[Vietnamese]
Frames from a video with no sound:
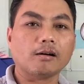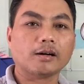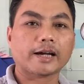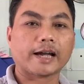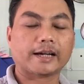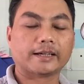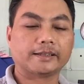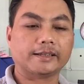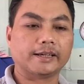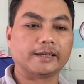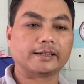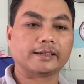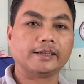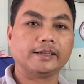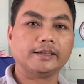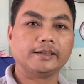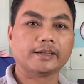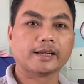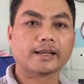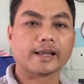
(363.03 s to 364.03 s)
cái khó khăn
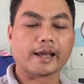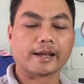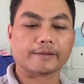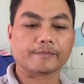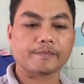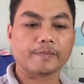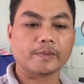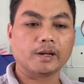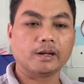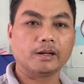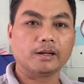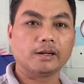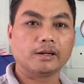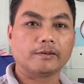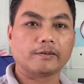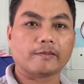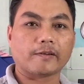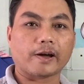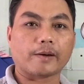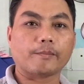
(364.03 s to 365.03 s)
về cái khách hàng
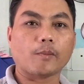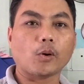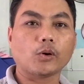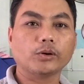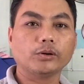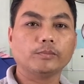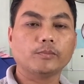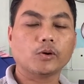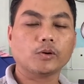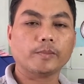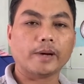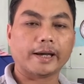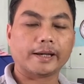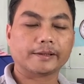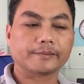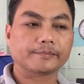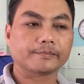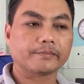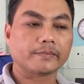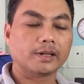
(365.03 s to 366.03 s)
và bối bối
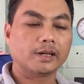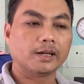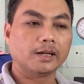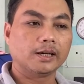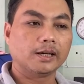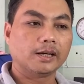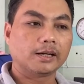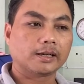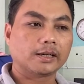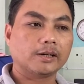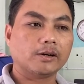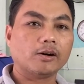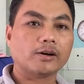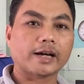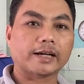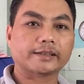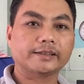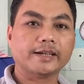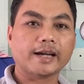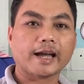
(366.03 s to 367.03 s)
ban cái
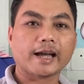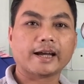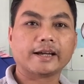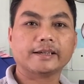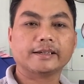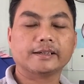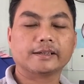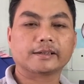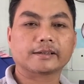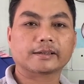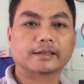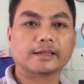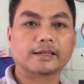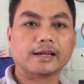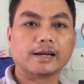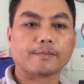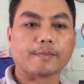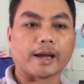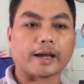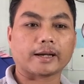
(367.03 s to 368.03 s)
khó khăn thứ hai
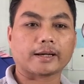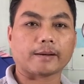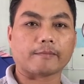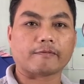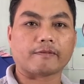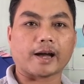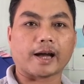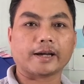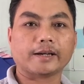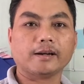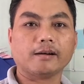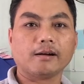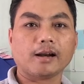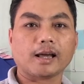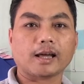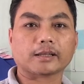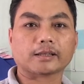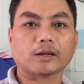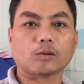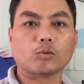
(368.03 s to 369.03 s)
khi các bạn gặp phải
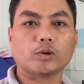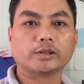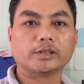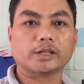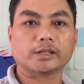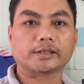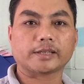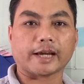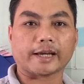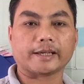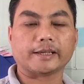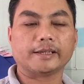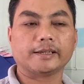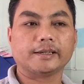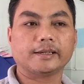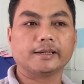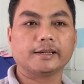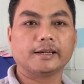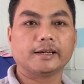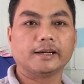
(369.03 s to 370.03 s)
đó là trong quá trình chạy
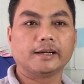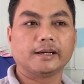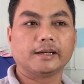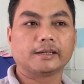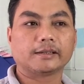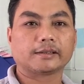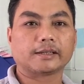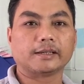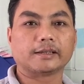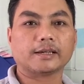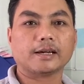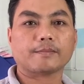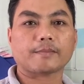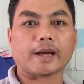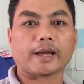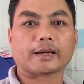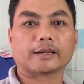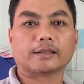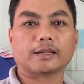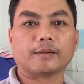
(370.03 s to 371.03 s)
thì
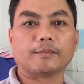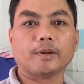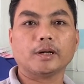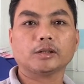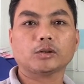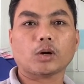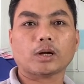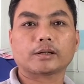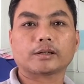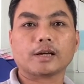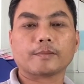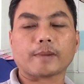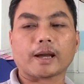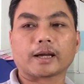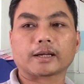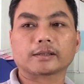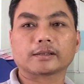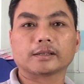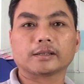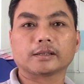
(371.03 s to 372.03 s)
các bạn là mới toanh
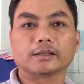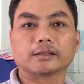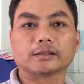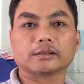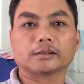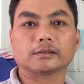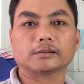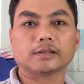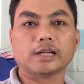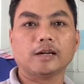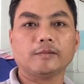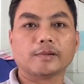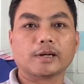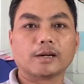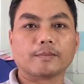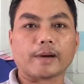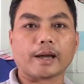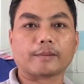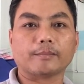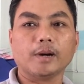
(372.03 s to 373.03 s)
các bạn ờ,
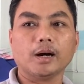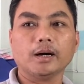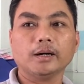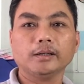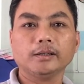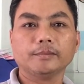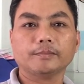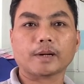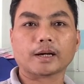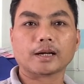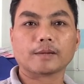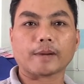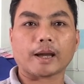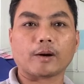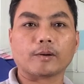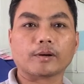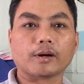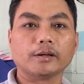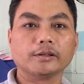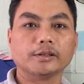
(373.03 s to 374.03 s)
nếu mà các bạn mới mà
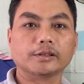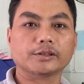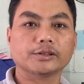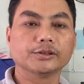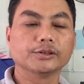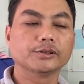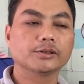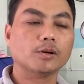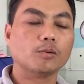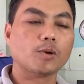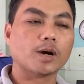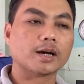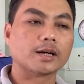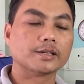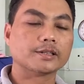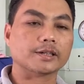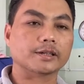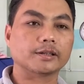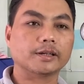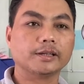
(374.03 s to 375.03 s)
các bạn hồi đó giờ chưa có
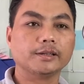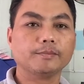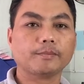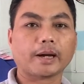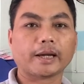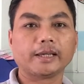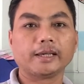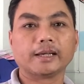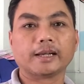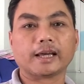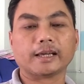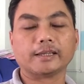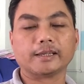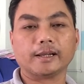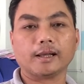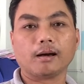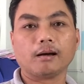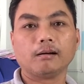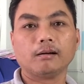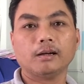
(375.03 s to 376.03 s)
qua cái xử lý máy hay là
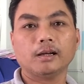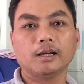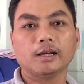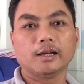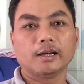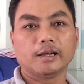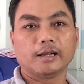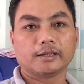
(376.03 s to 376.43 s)
gì đó